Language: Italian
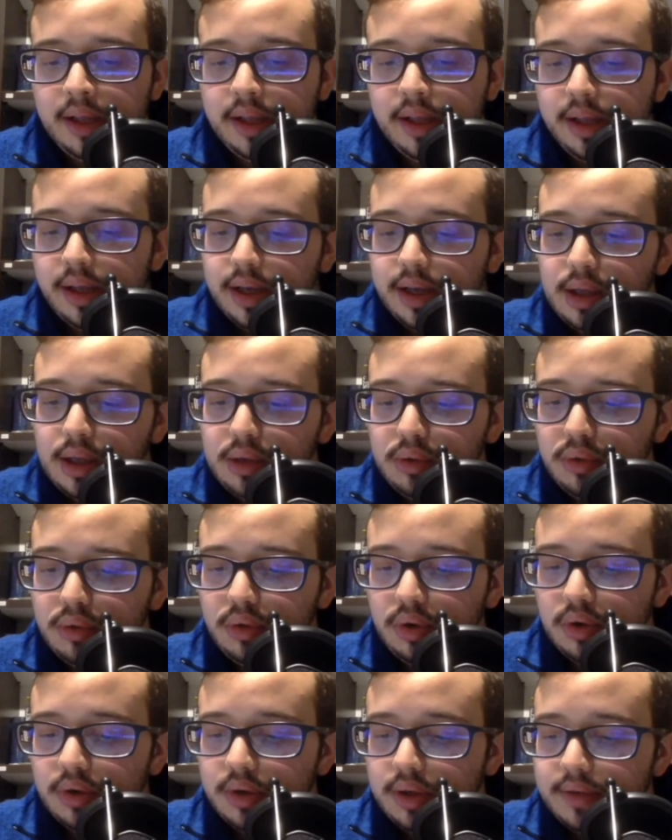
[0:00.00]
il
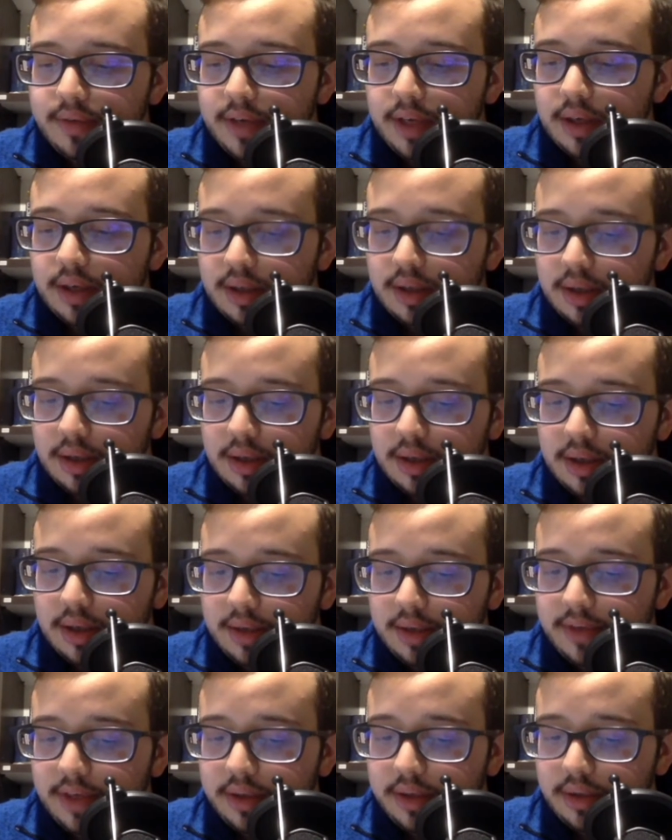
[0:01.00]
tutto con il ve- eh, nel
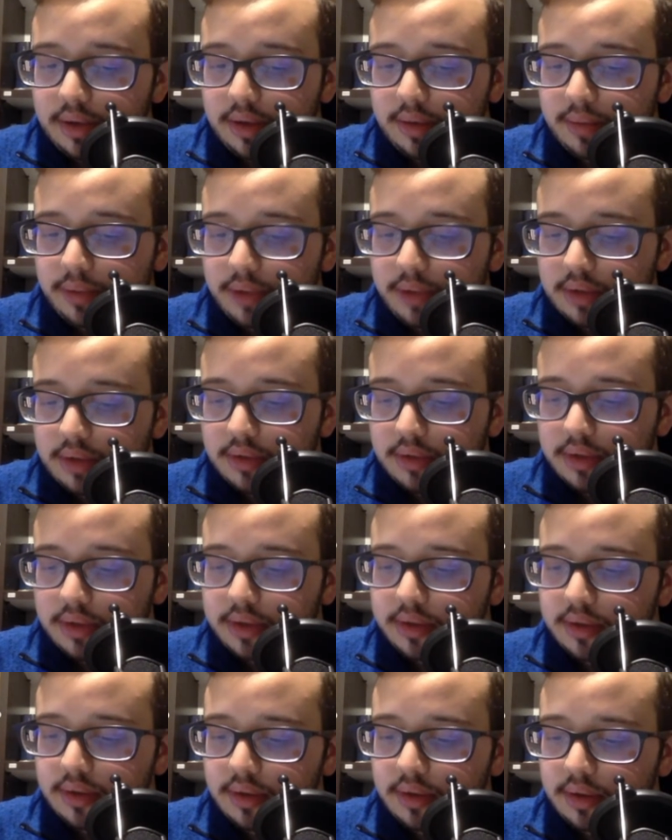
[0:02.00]
vecchio
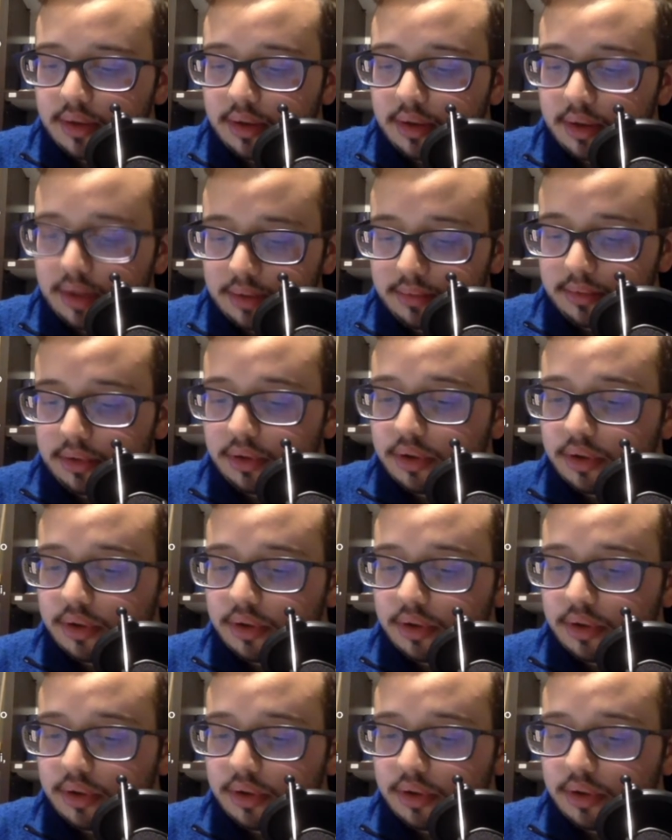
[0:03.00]
laboratorio, ehm, con il